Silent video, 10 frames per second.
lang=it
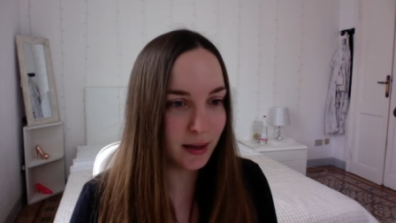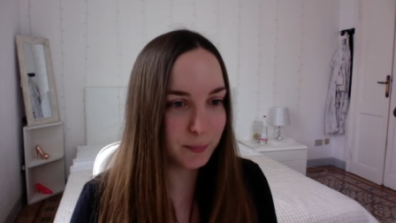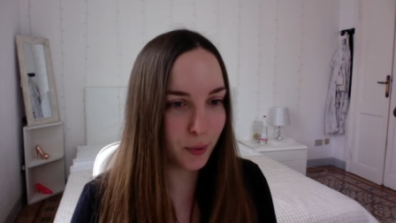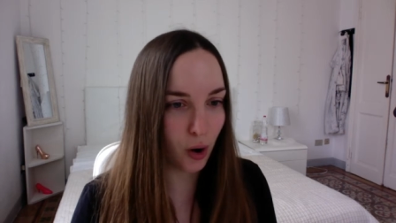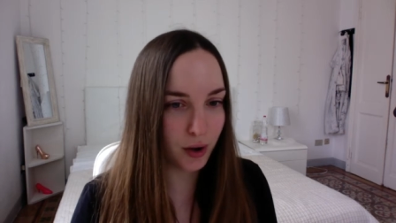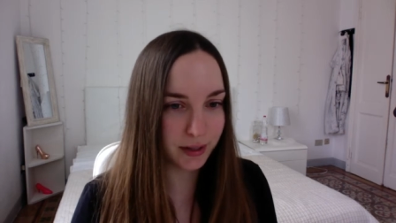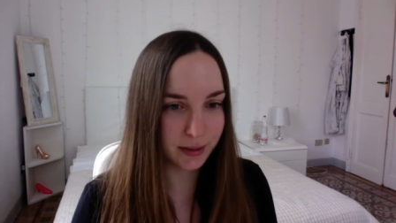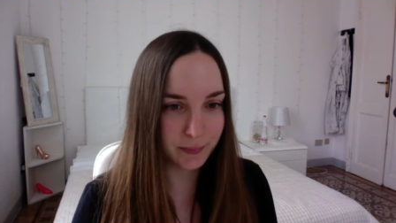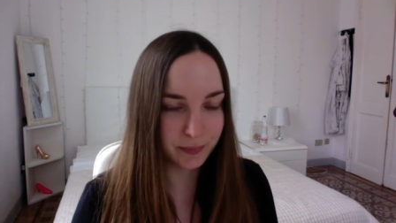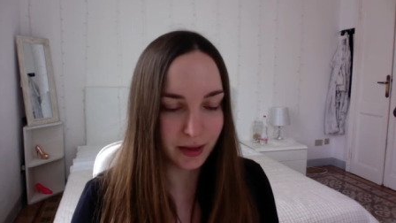
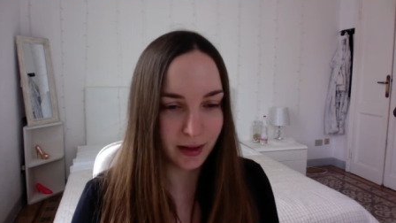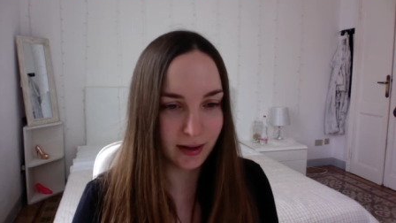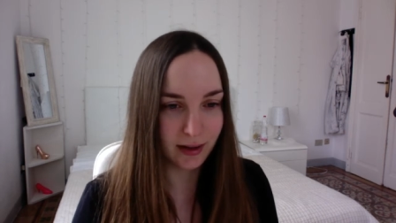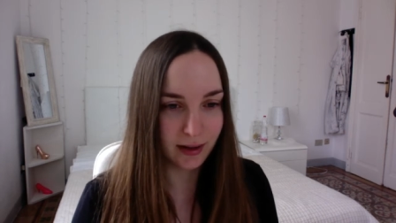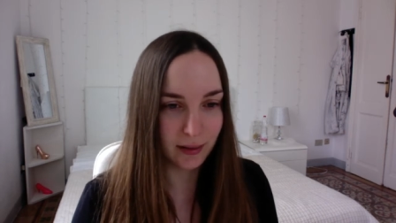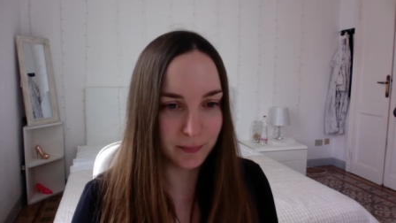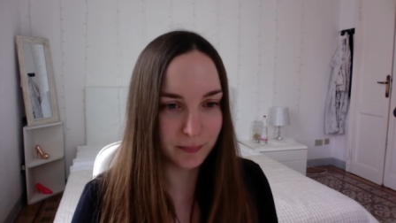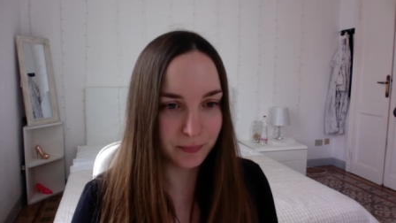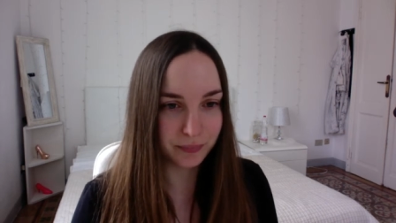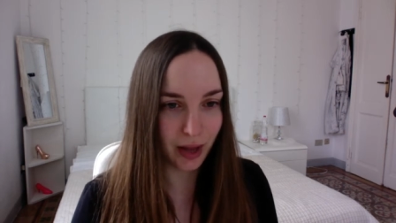poi
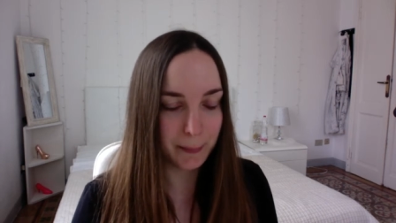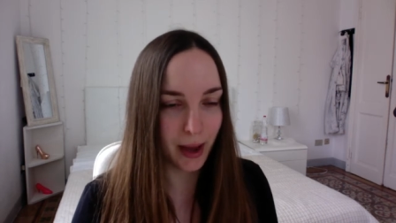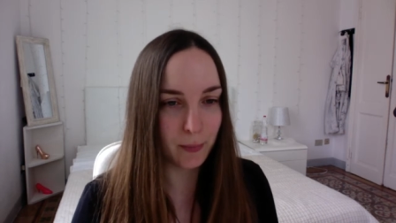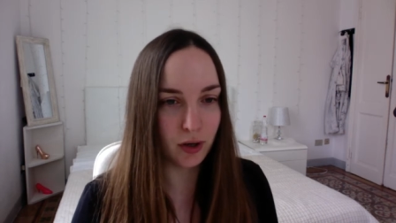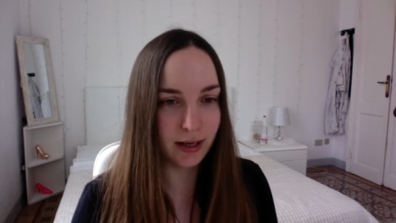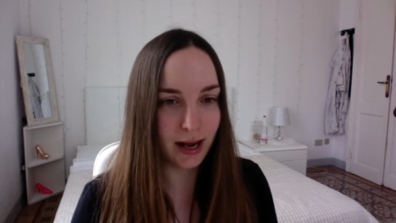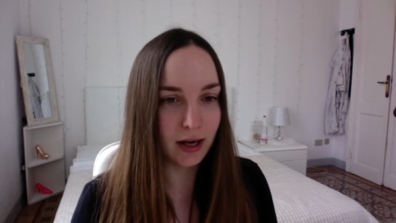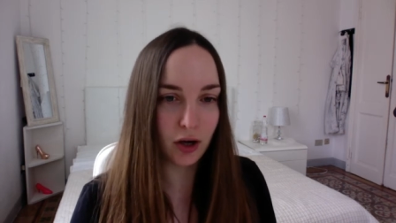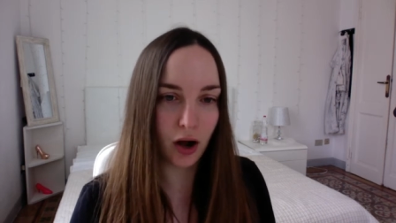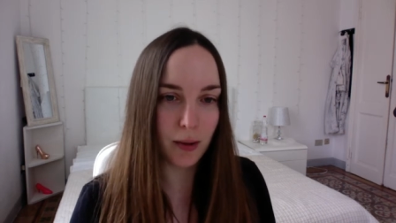ehm, abbiamo
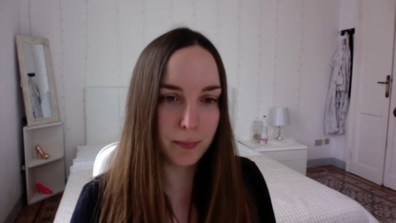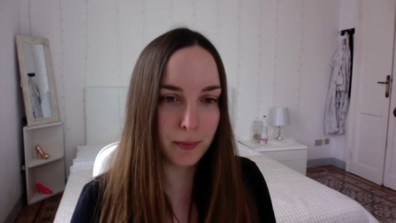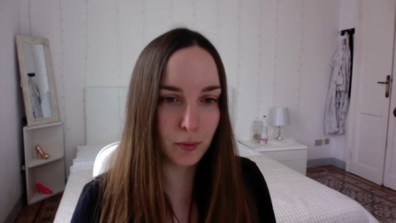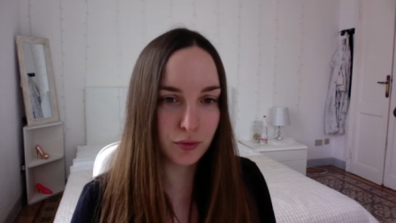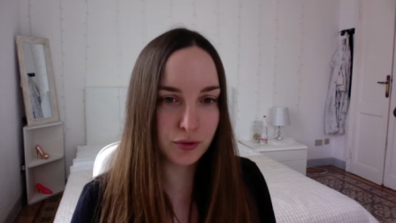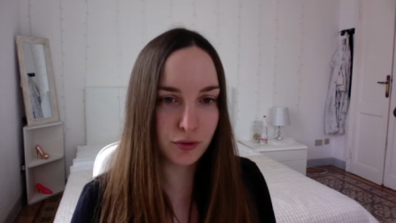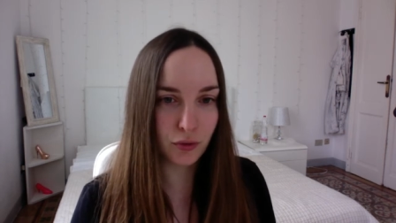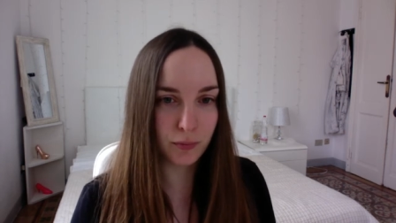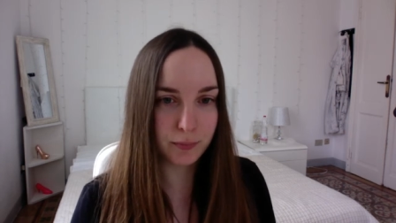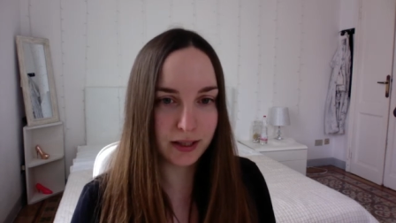Lancome
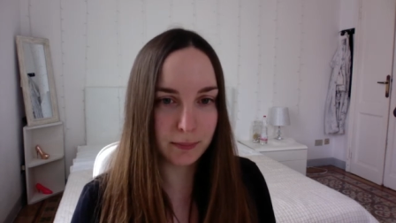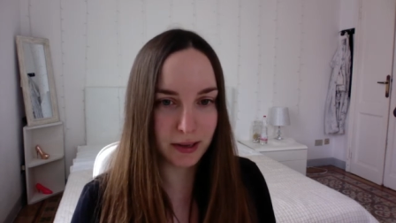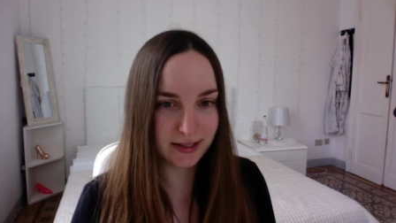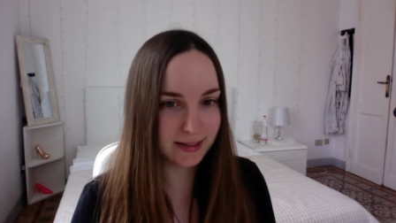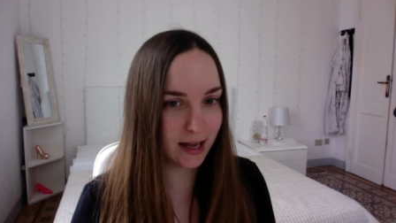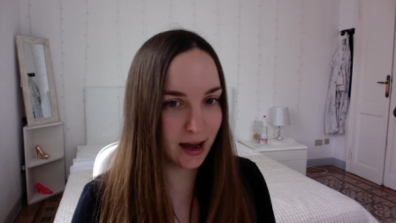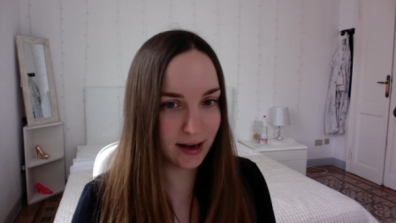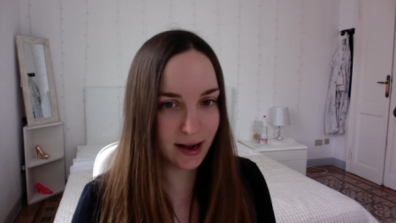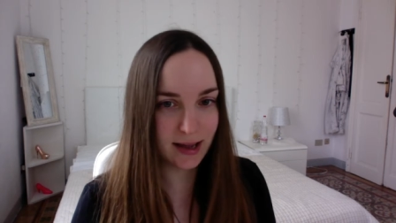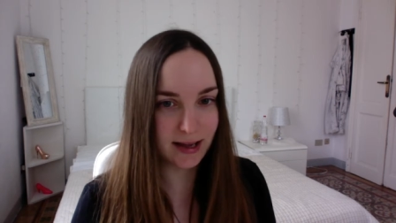Monsieur Big
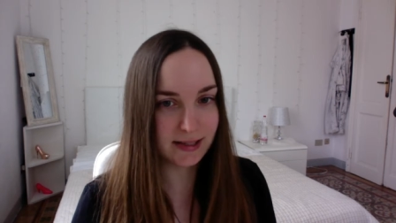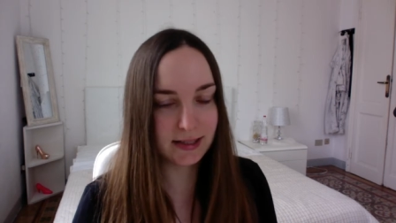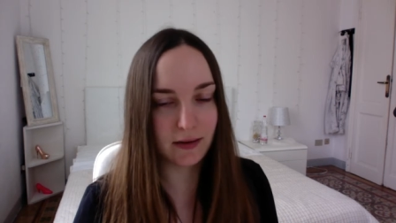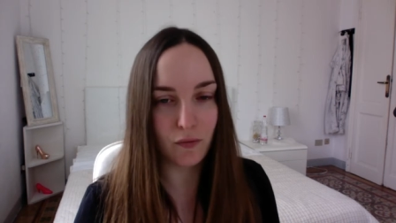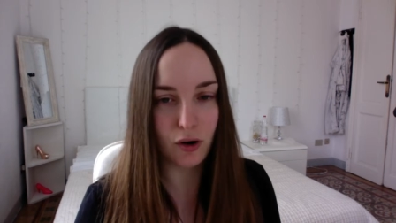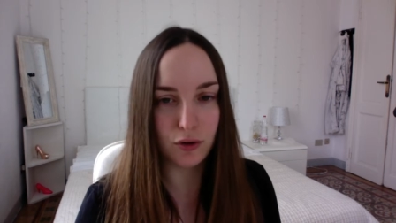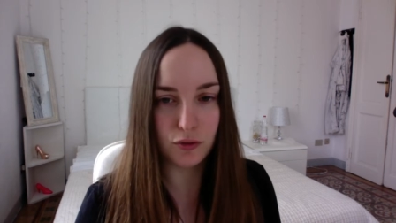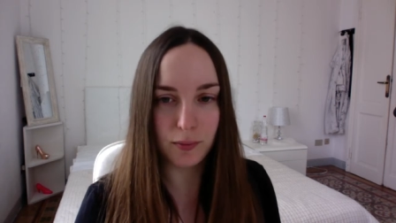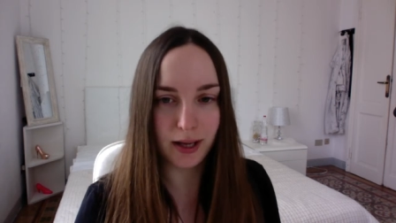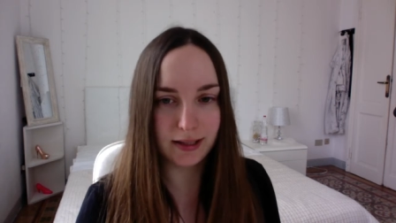Mascara Extra
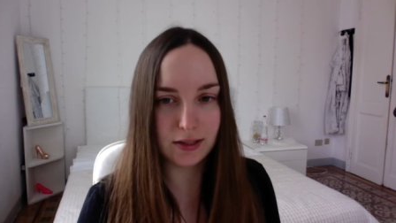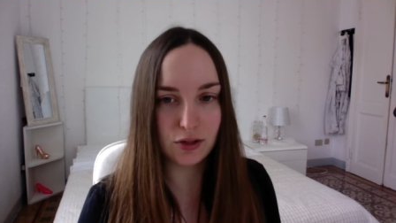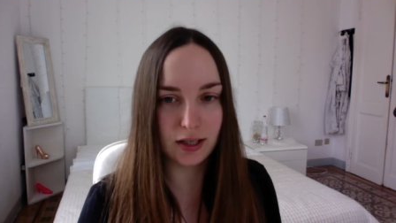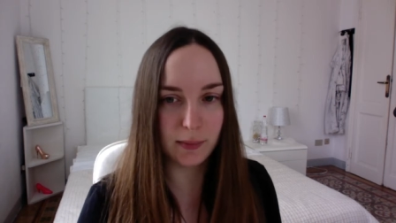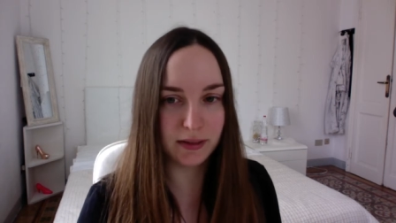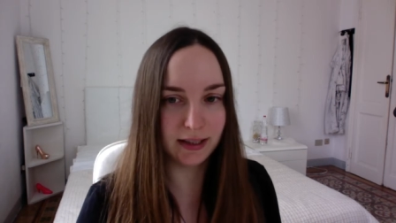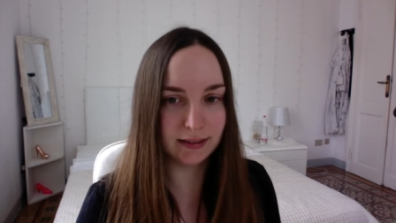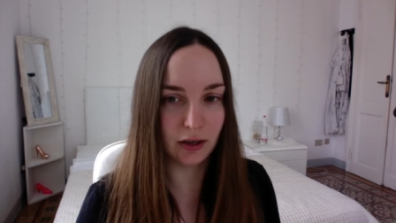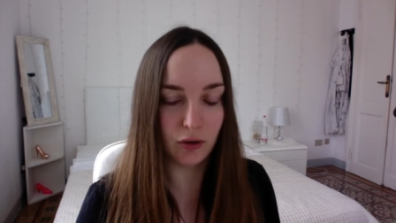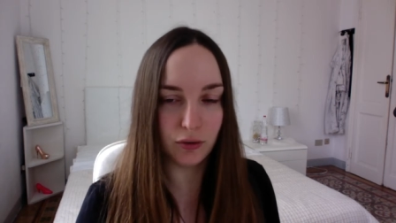Volume, edizione
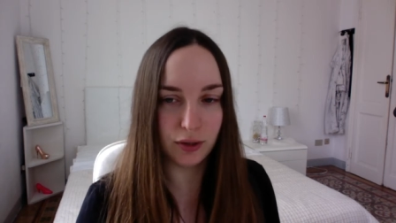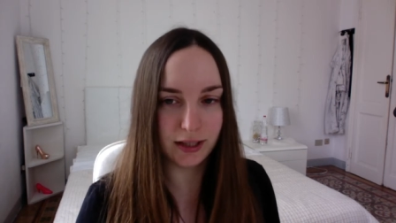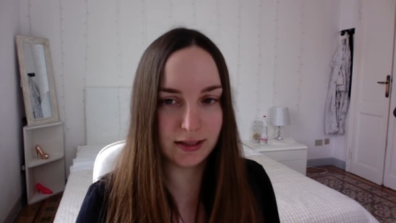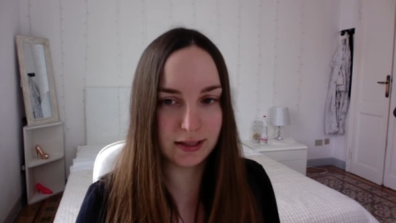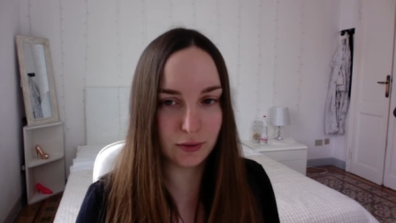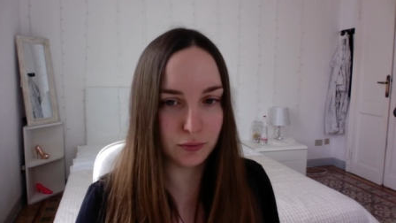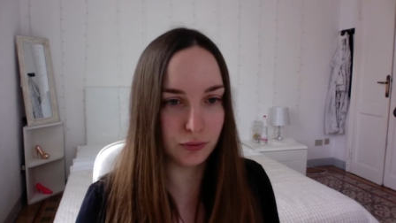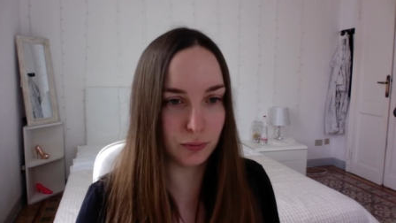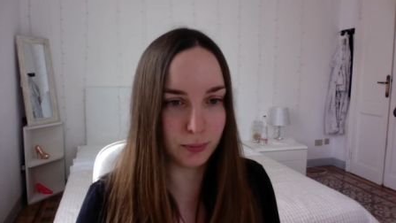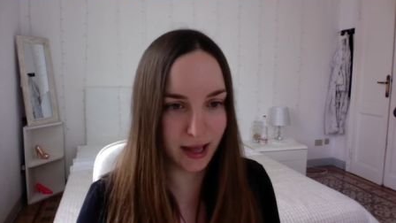limitata a colore
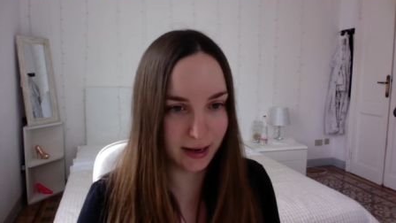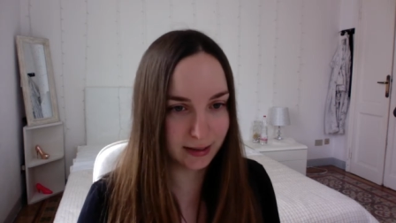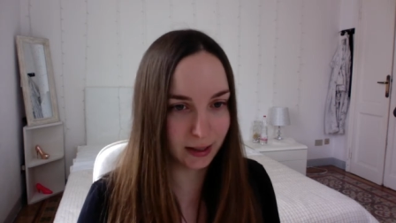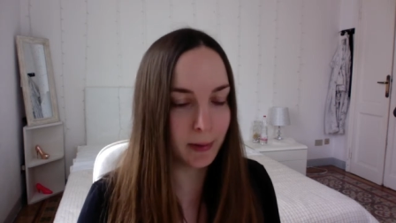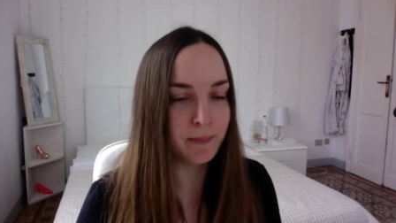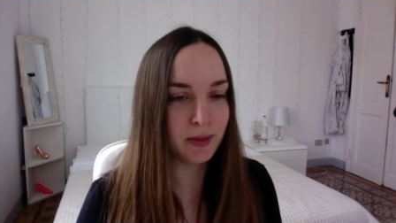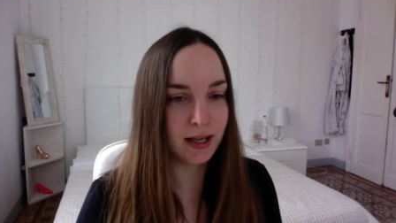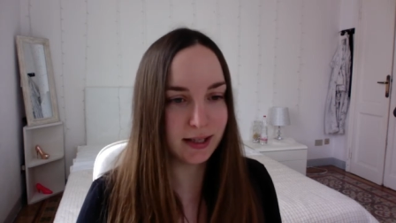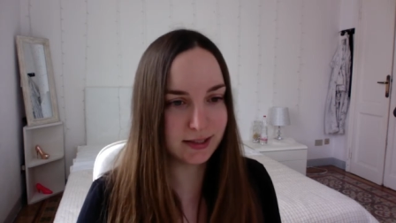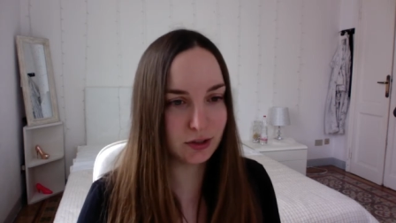01 black,
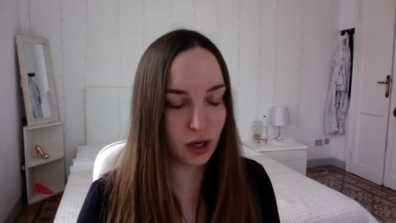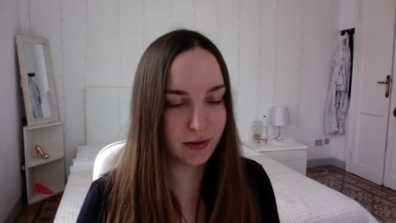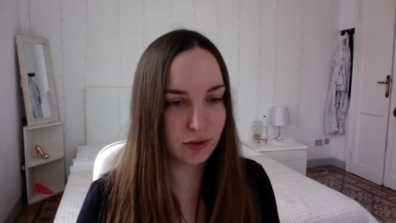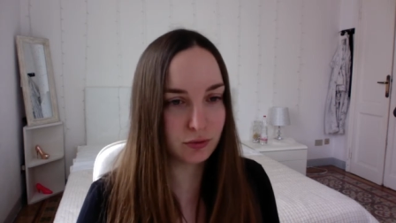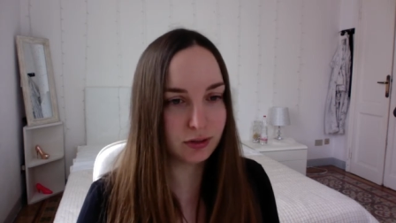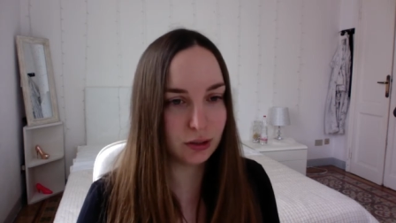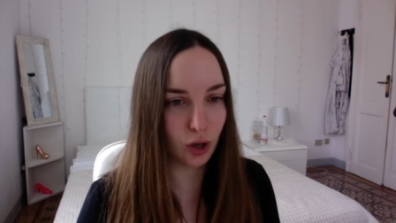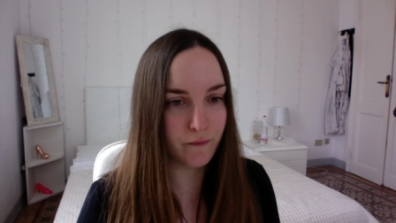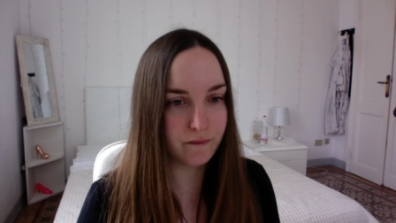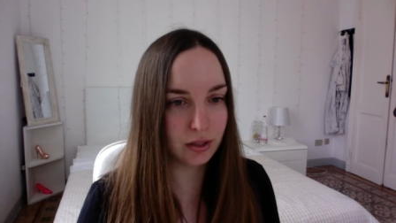che si trova su
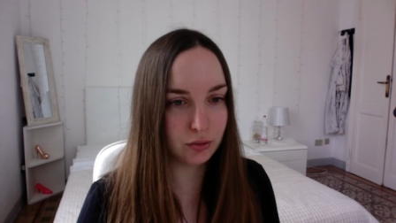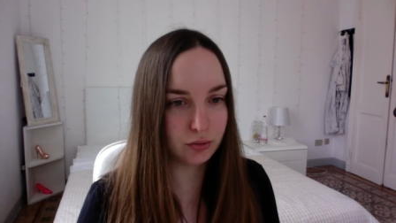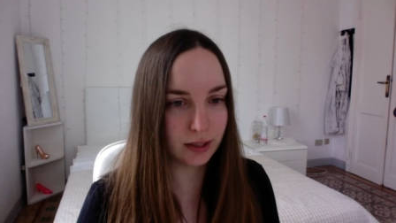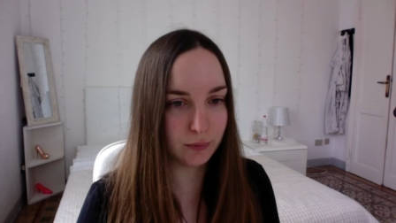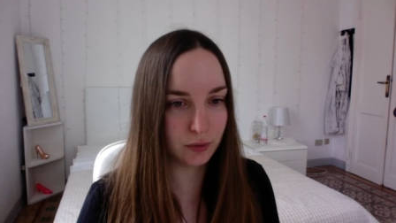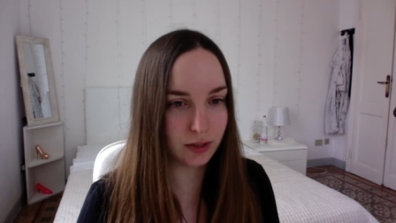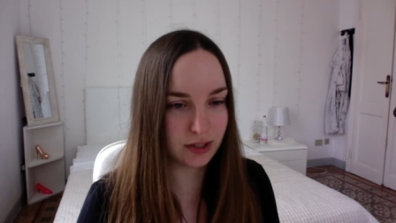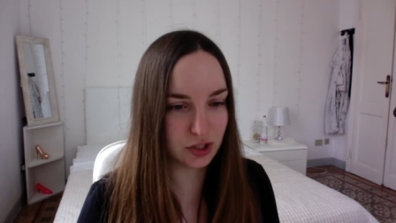notino a 21,50 euro.